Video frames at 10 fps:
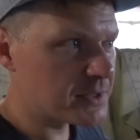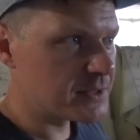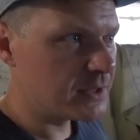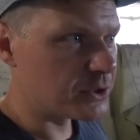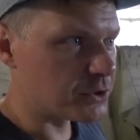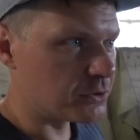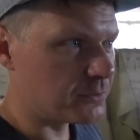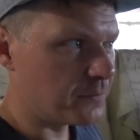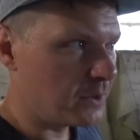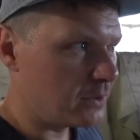сказали,
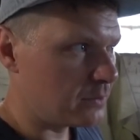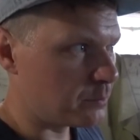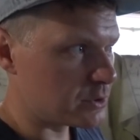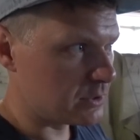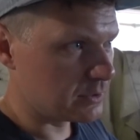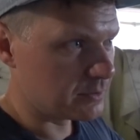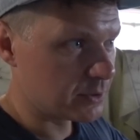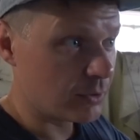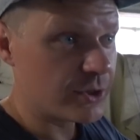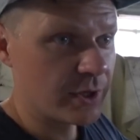что после
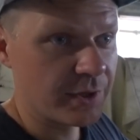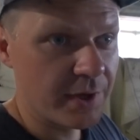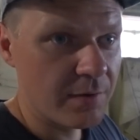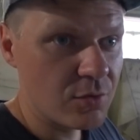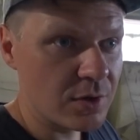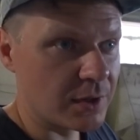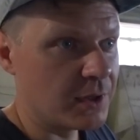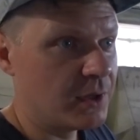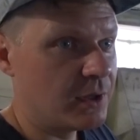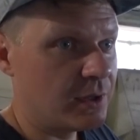заключения договора
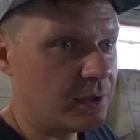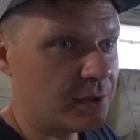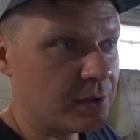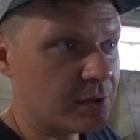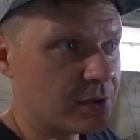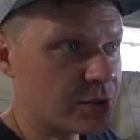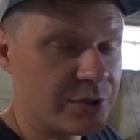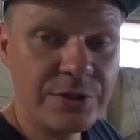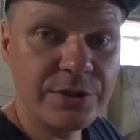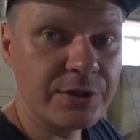э,
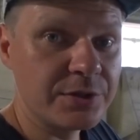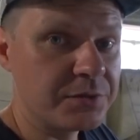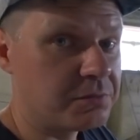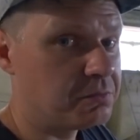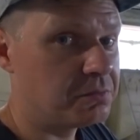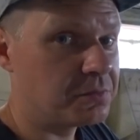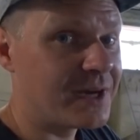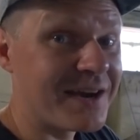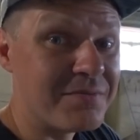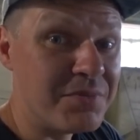ждите
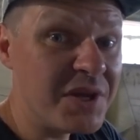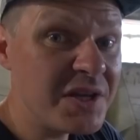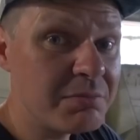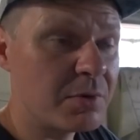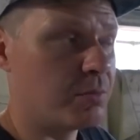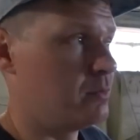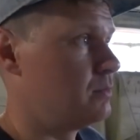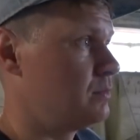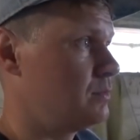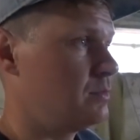как минимум
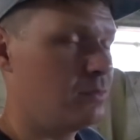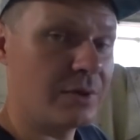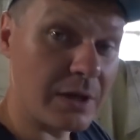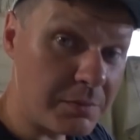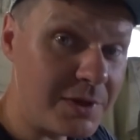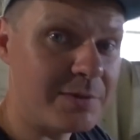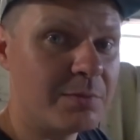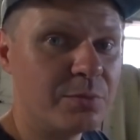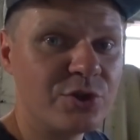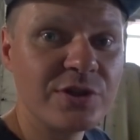как
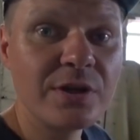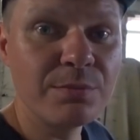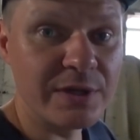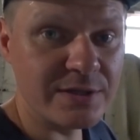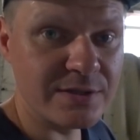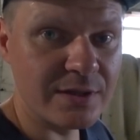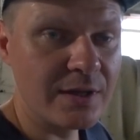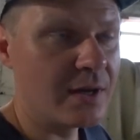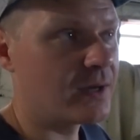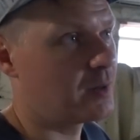минимум 4 месяца,
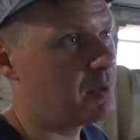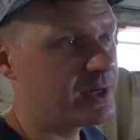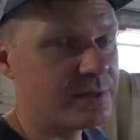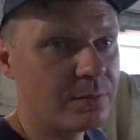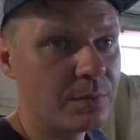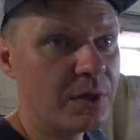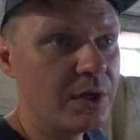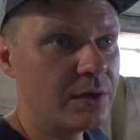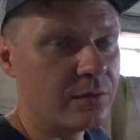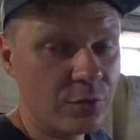как максимум
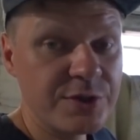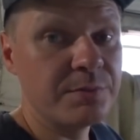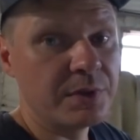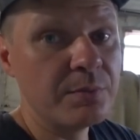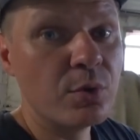8 и